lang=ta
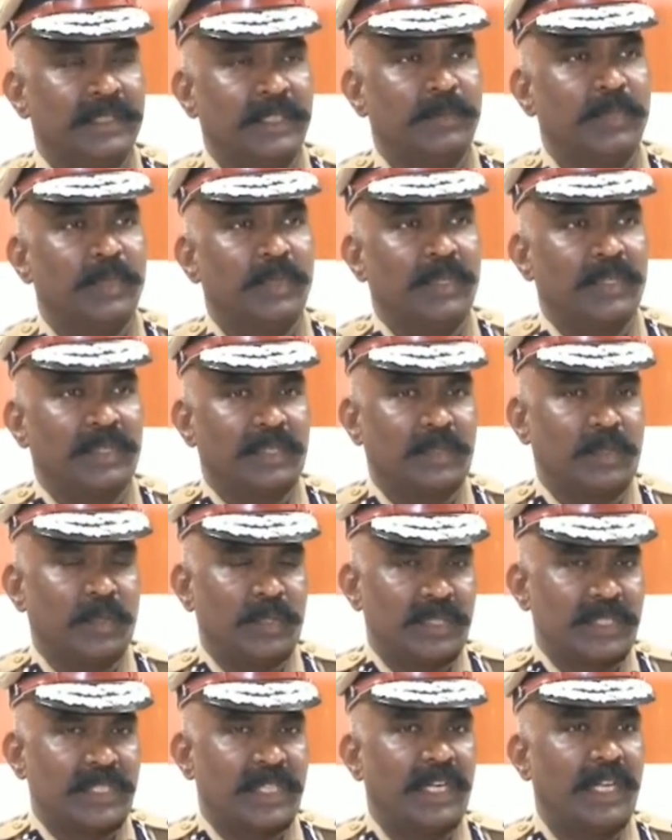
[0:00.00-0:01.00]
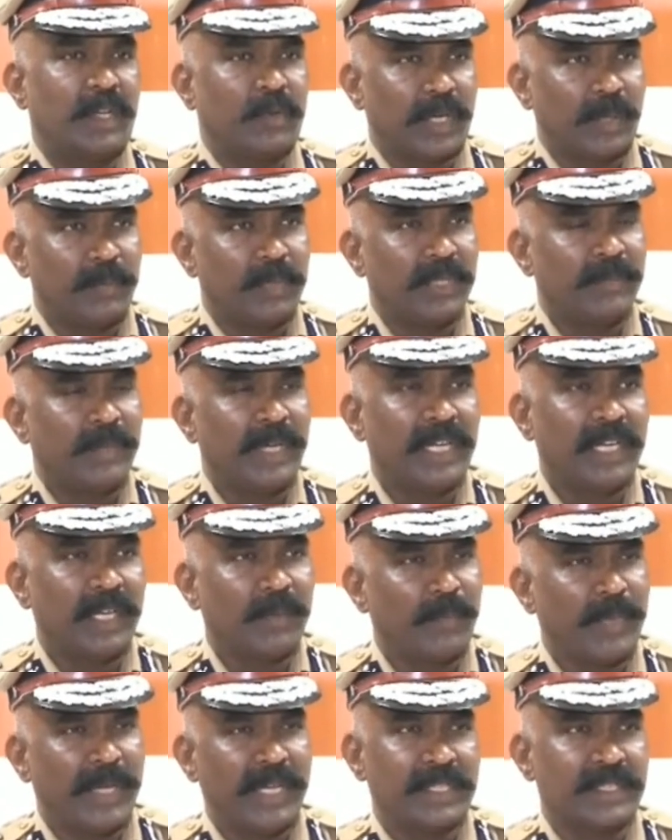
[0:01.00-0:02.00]
இப்போது குற்றங்களை குறைப்பது மெயினாக
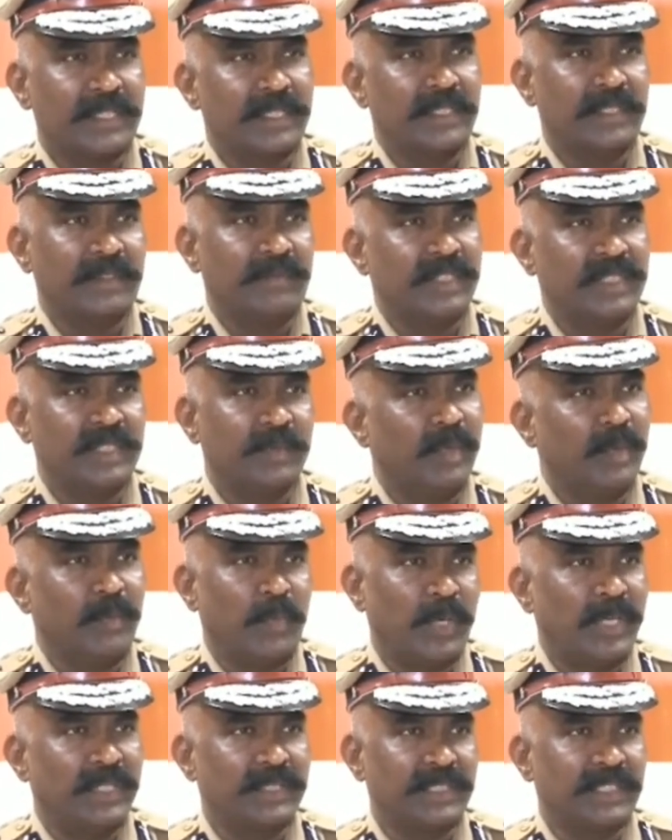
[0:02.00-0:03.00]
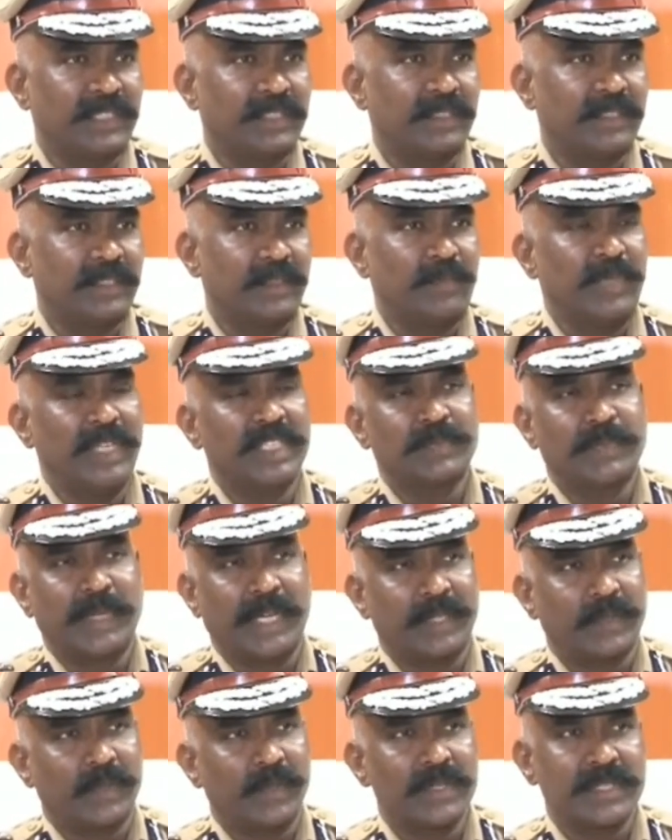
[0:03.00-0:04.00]
பீட்ஸு விசிபிள் போலீசிங் ப்ளஸ்
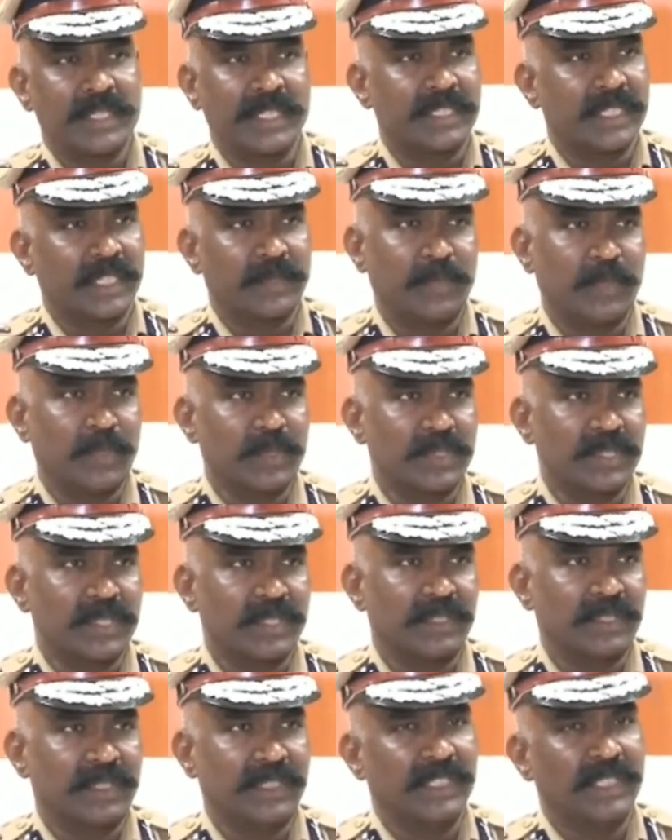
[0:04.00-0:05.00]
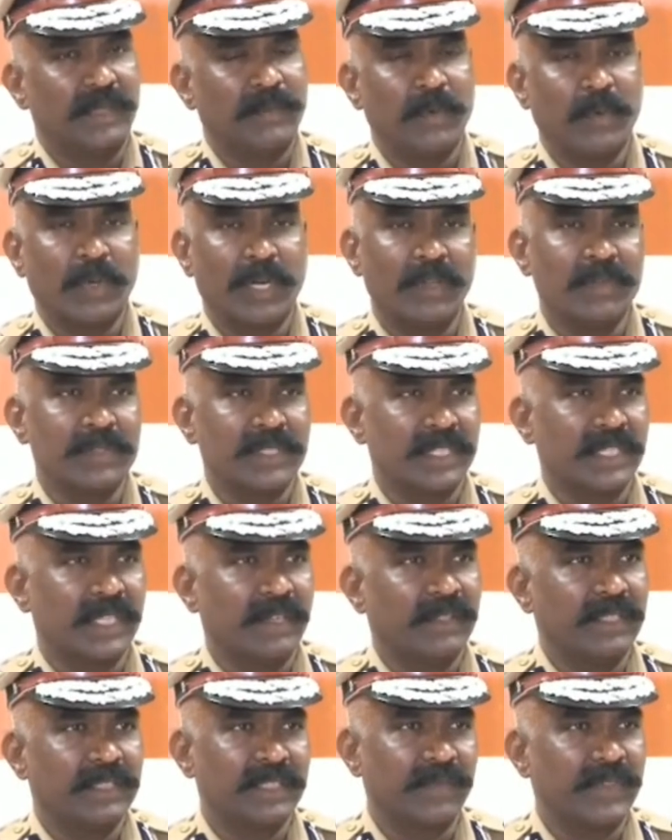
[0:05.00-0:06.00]
பேட்ரோல்ஸ் செக் போஸ்ட் இது நம்ம ஓரளவு சிட்டியில்
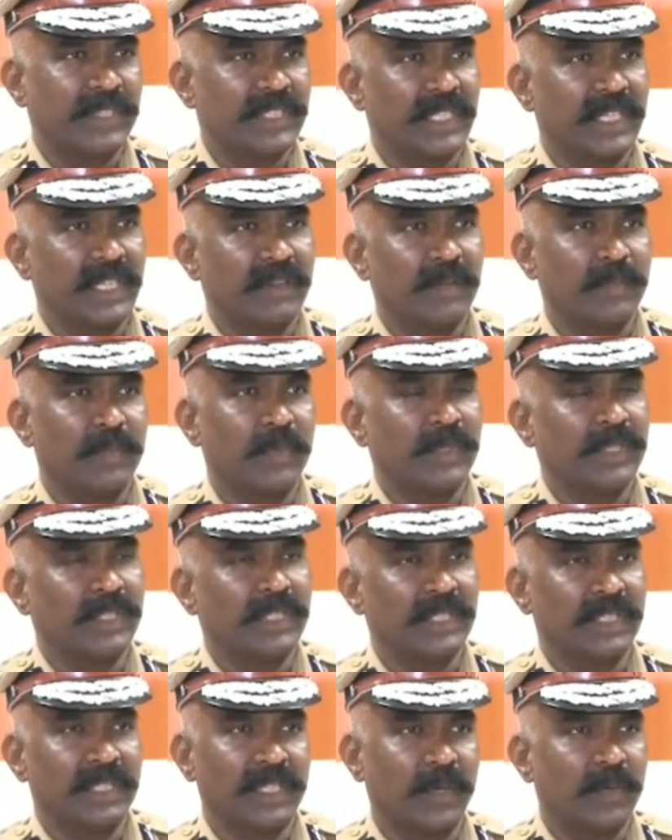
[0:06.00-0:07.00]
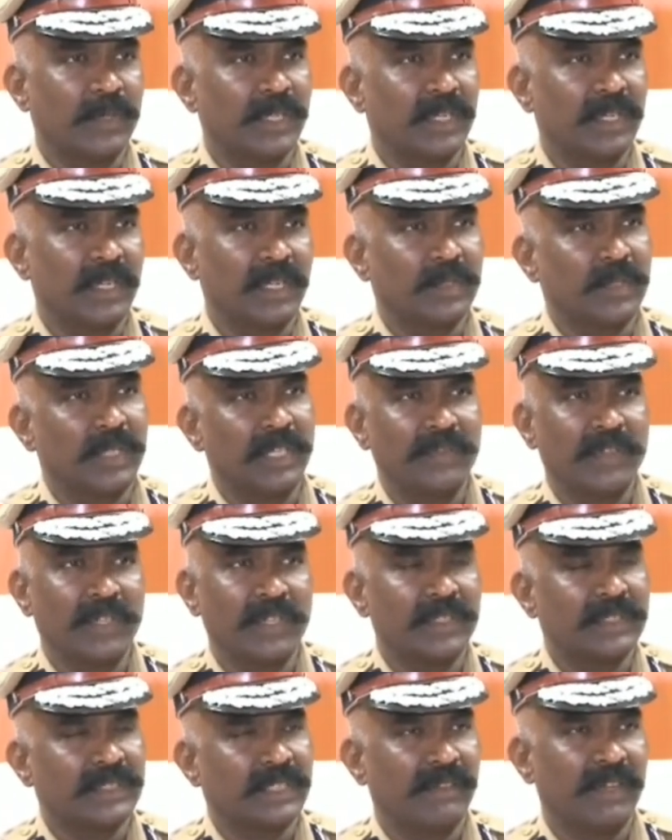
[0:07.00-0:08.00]
வந்து சஃபிஷியண்ட்டாகவே இப்போ வந்து ரவுண்ட் கிளாக் டுவெண்ட்டி ஃபோர்
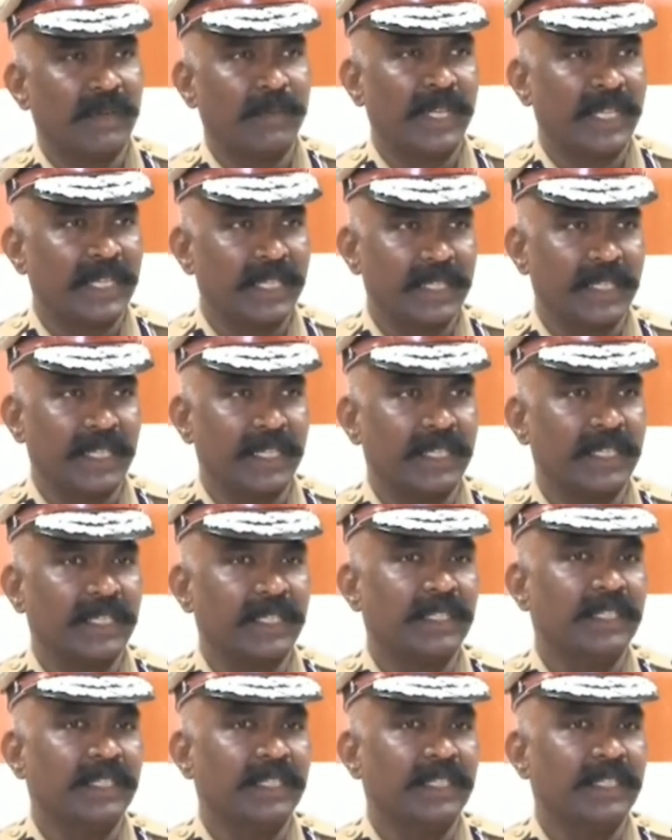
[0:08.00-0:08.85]
ஹவர்ஸ் அவைலபிளாக இருக்கிறாங்க